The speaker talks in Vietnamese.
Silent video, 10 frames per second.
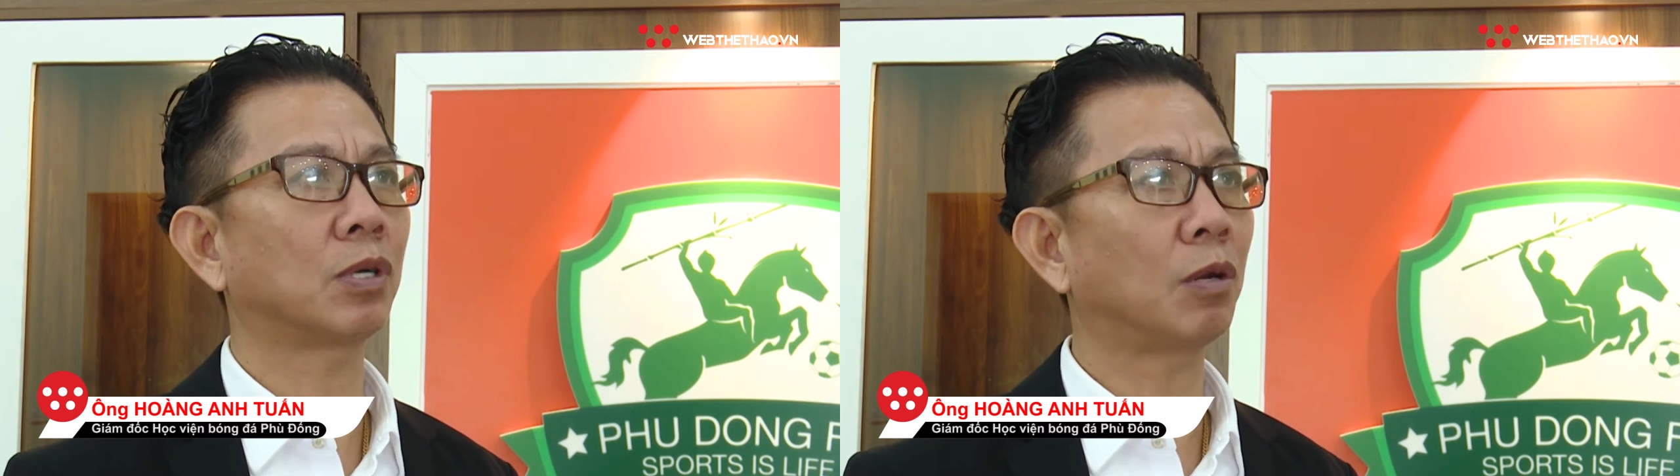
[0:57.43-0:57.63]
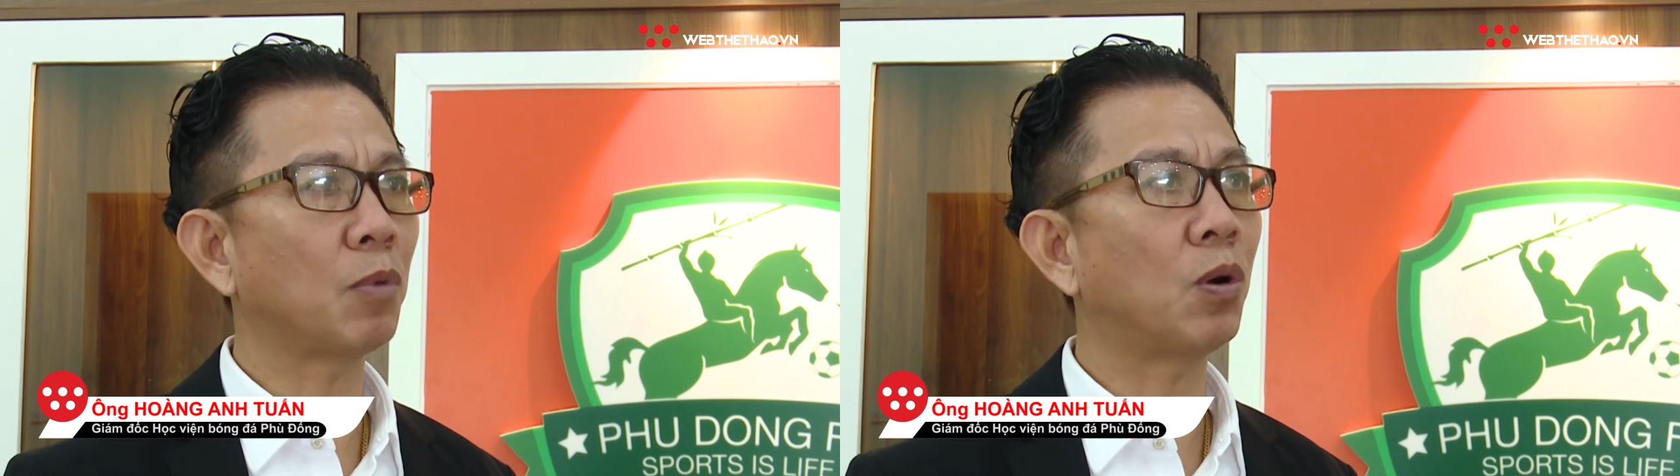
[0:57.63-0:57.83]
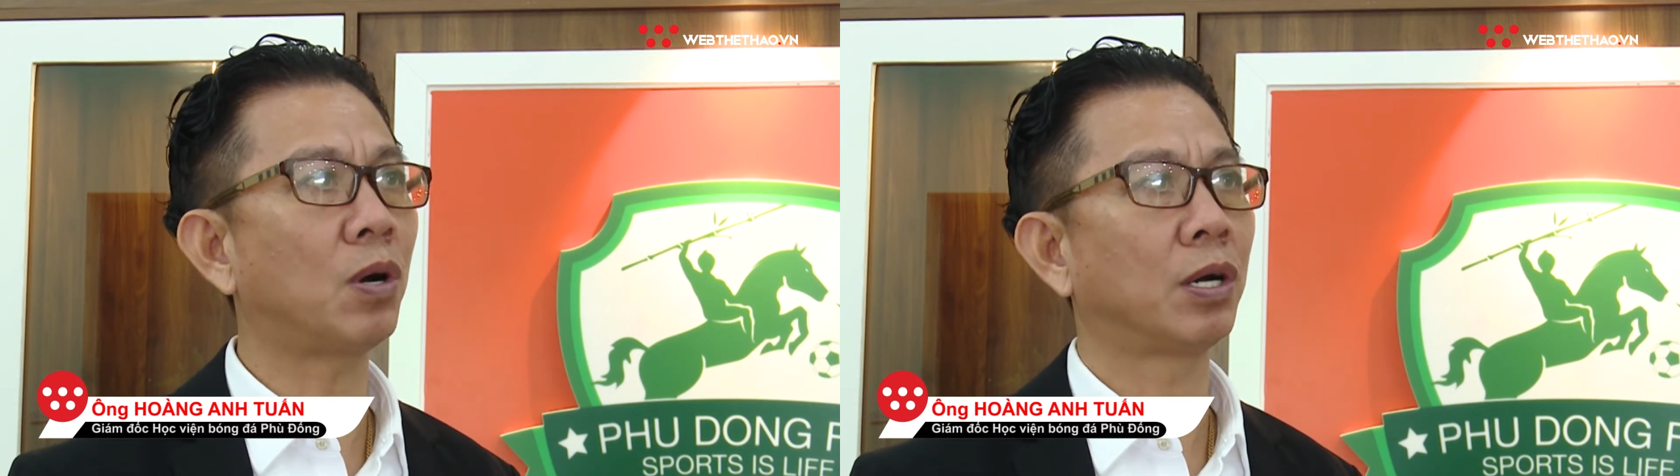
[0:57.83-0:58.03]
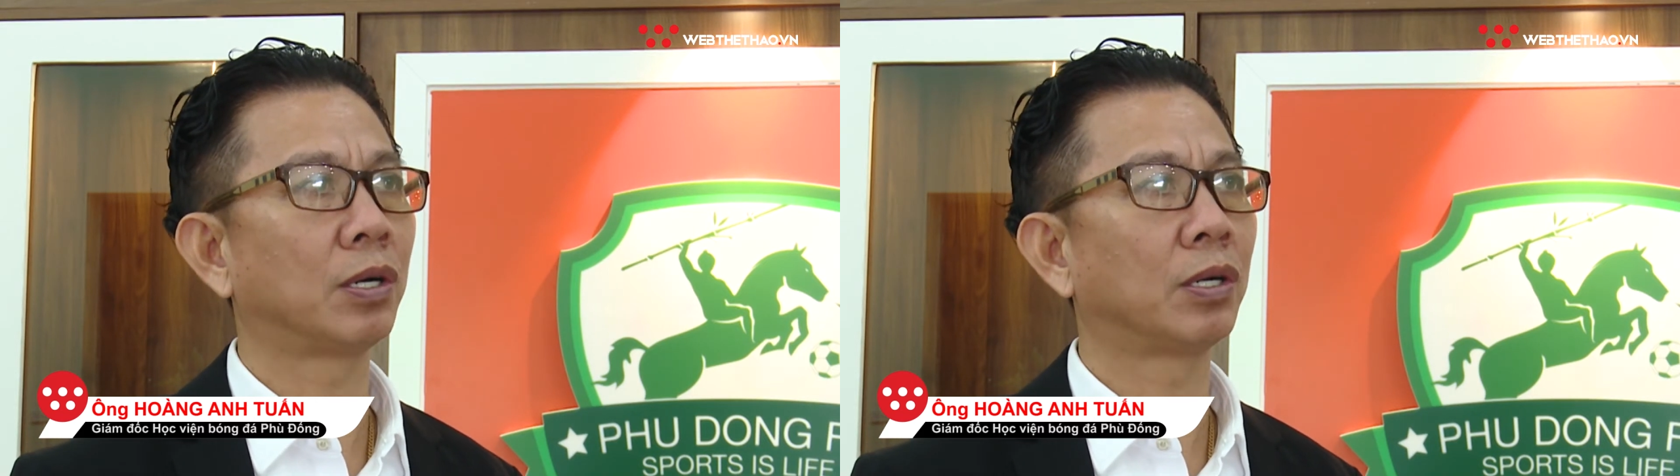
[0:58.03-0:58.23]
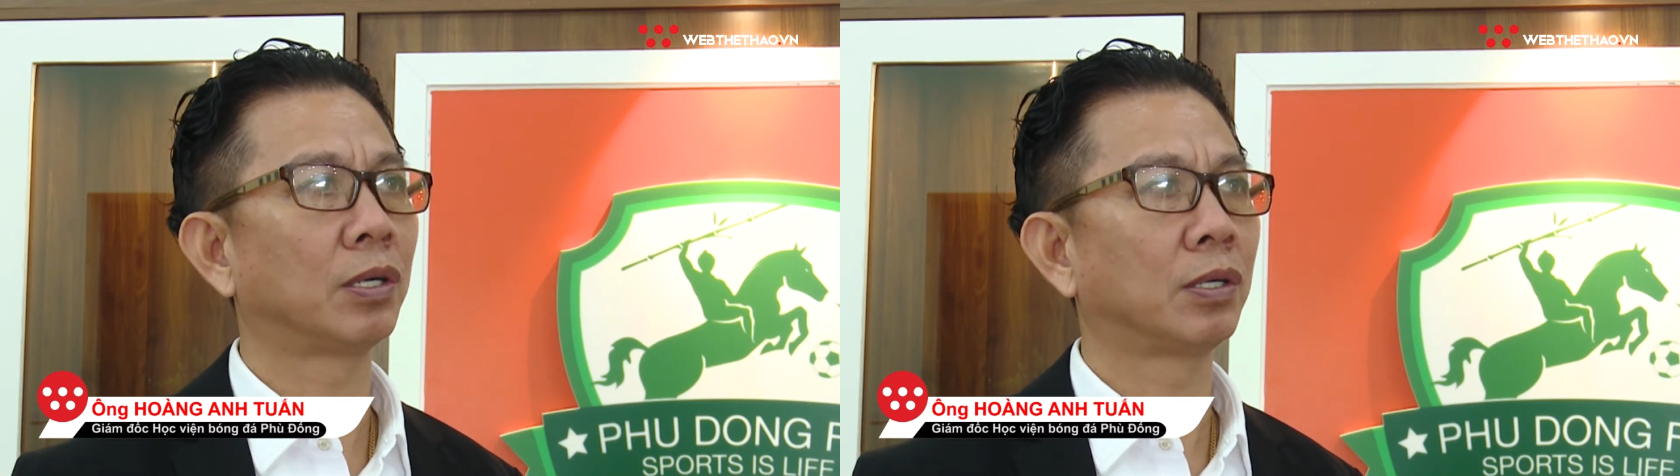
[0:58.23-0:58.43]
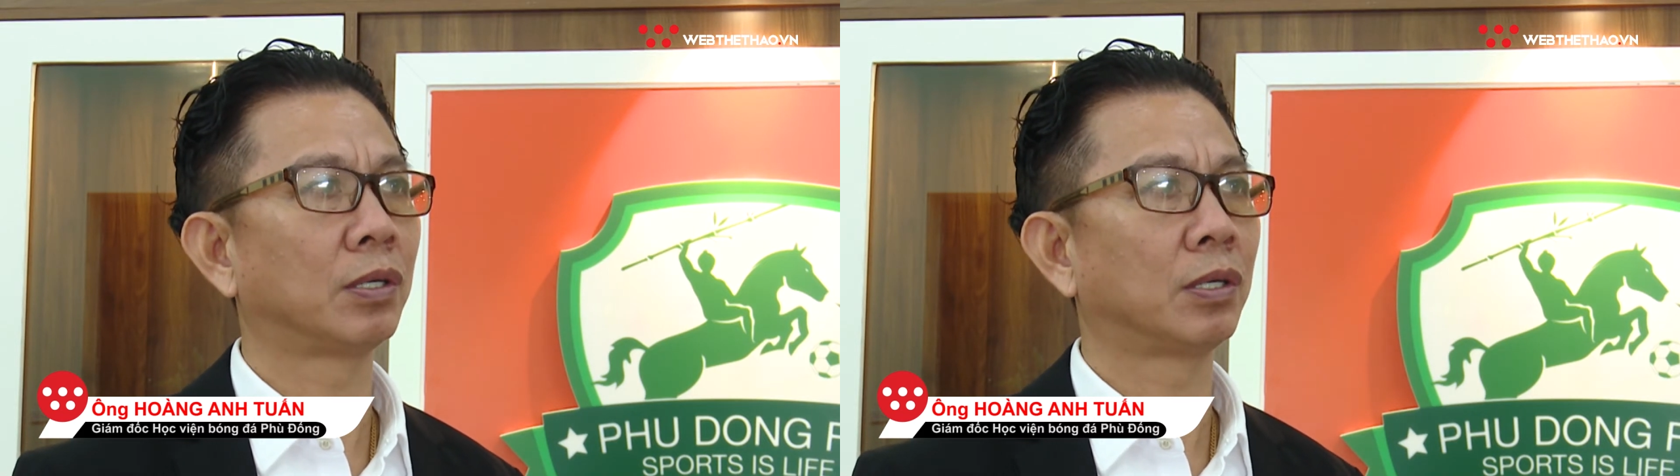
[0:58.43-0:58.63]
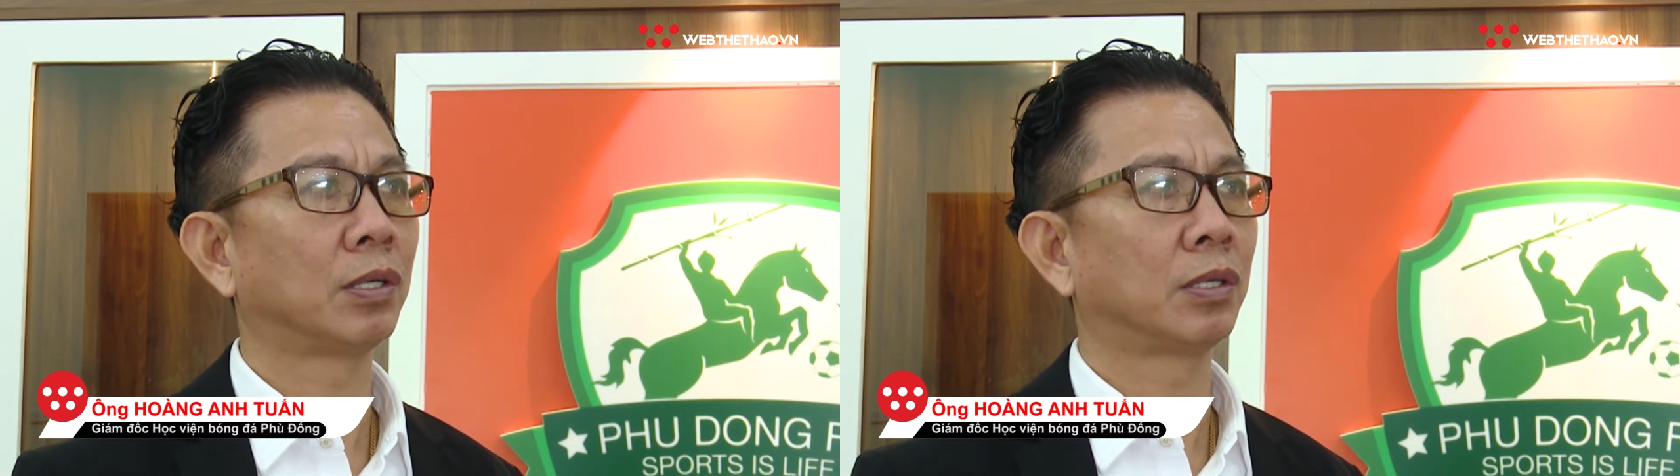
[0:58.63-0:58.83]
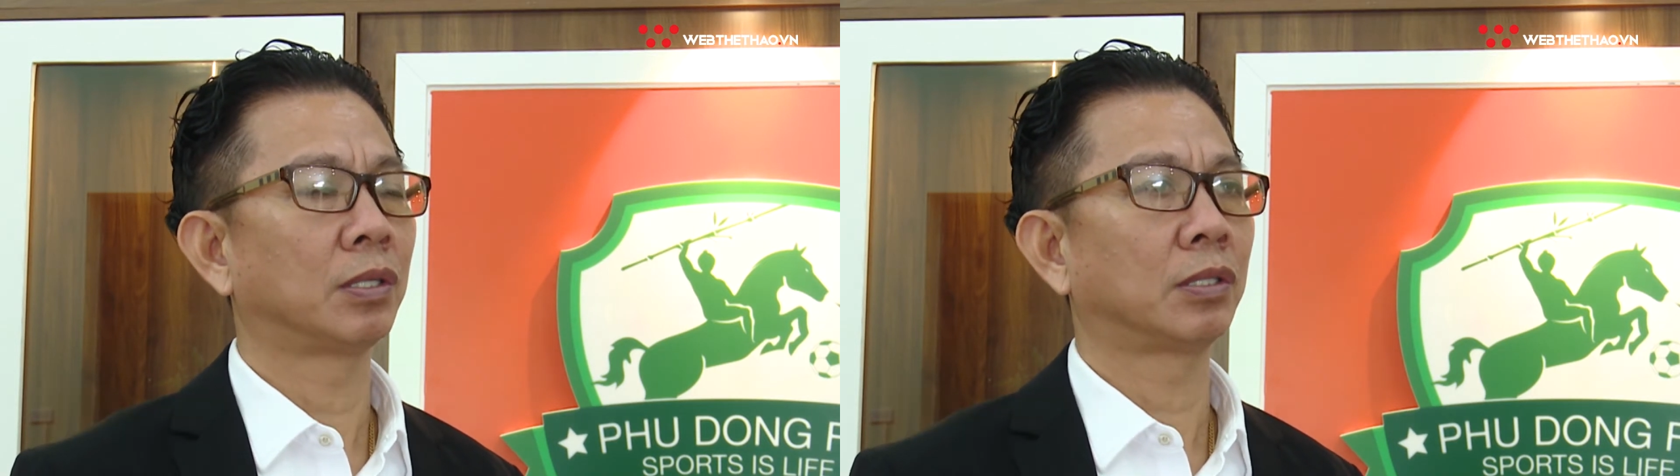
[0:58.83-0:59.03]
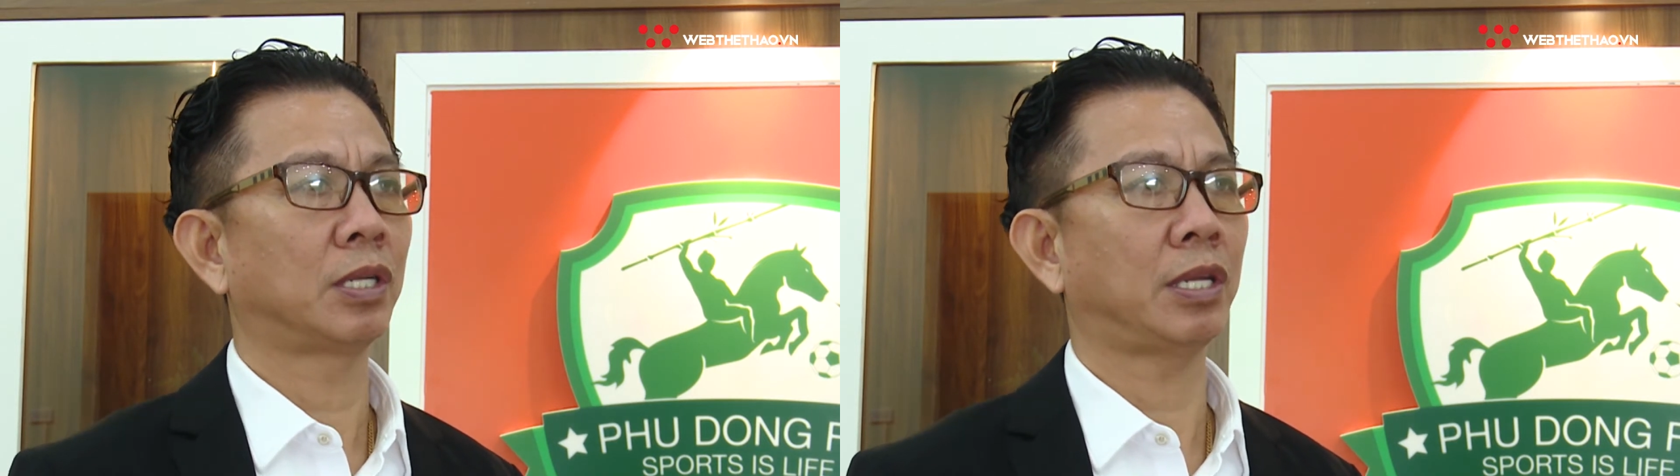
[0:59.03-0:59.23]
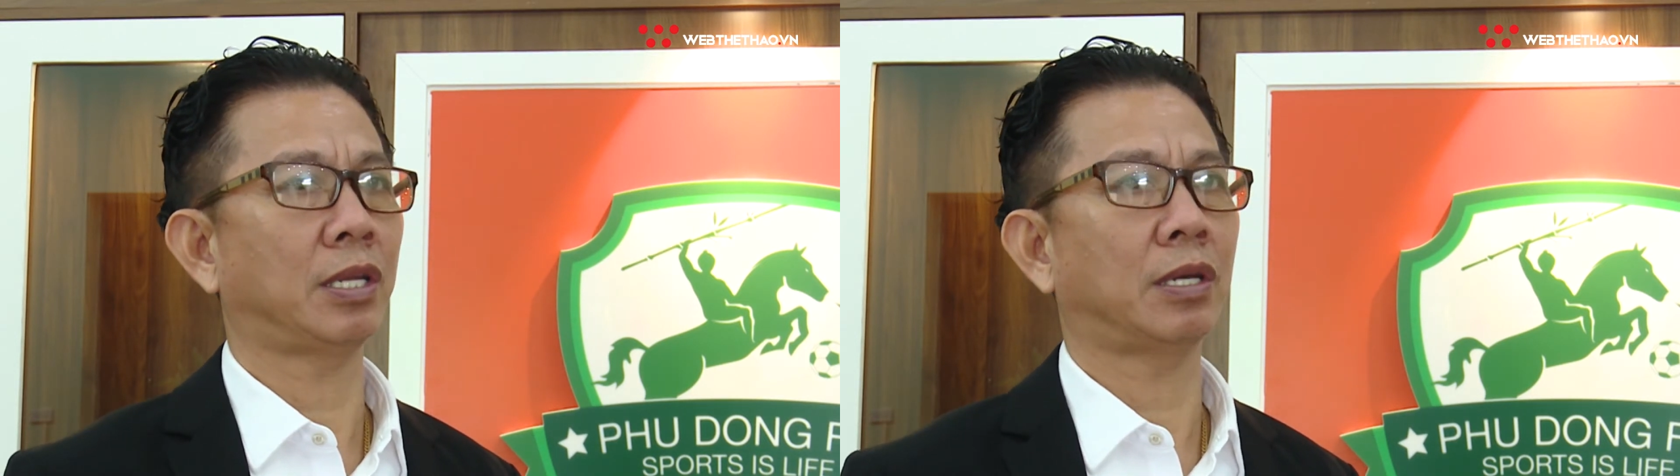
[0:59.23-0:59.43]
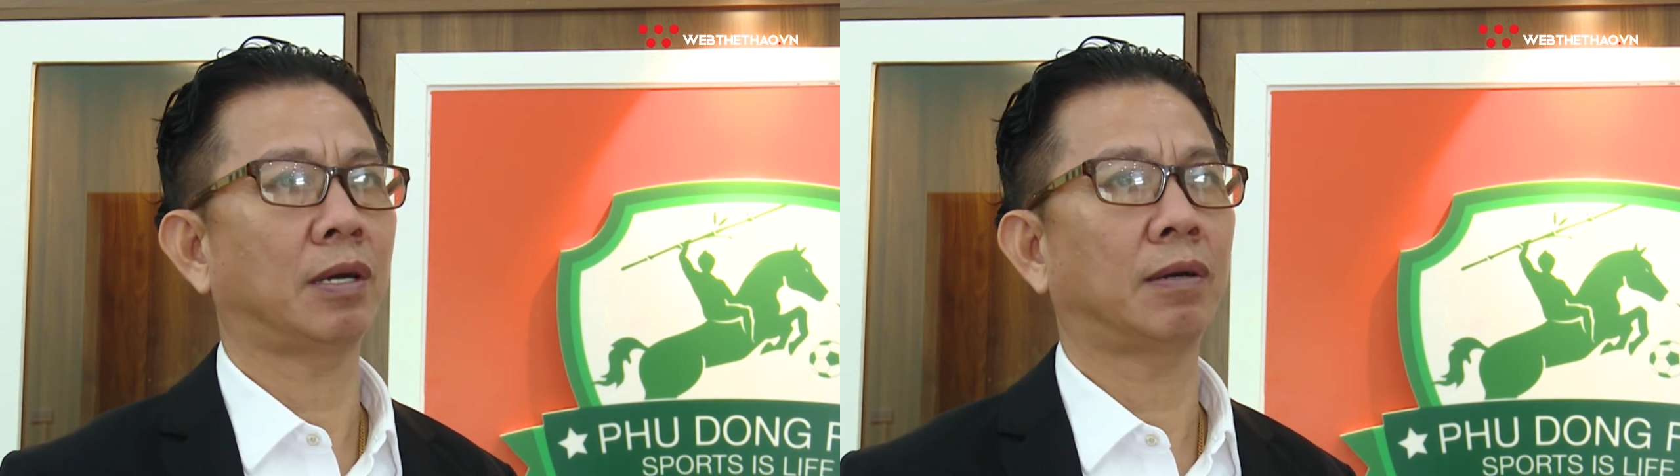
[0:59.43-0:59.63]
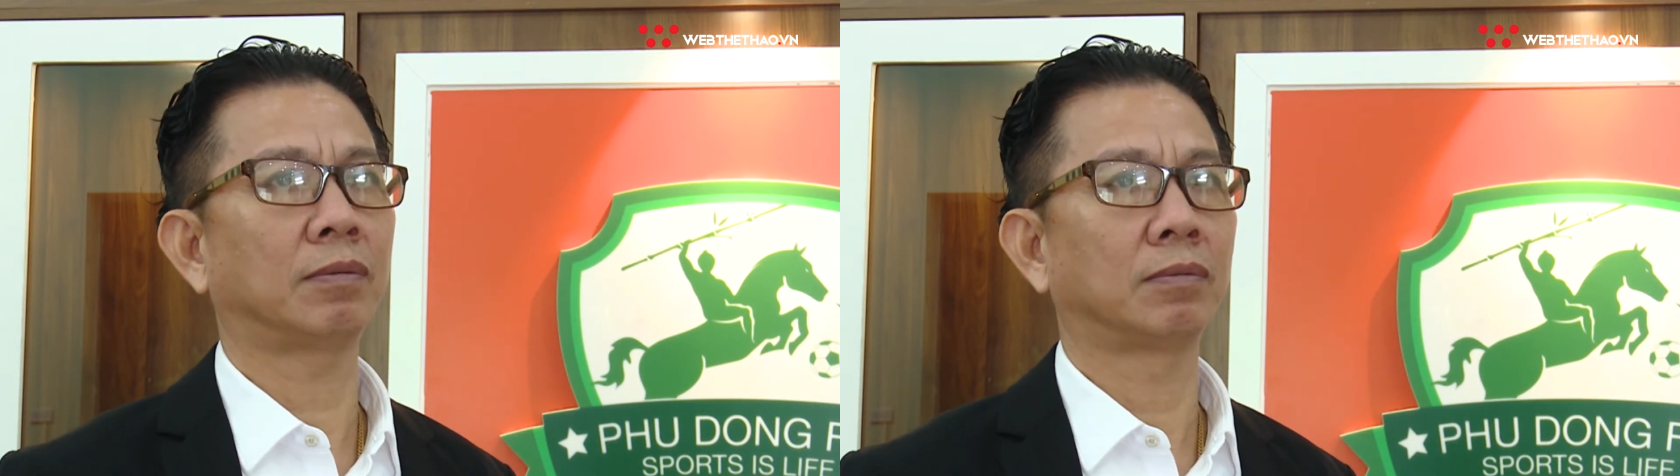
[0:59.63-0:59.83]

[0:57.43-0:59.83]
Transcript: câu lạc bộ thì à,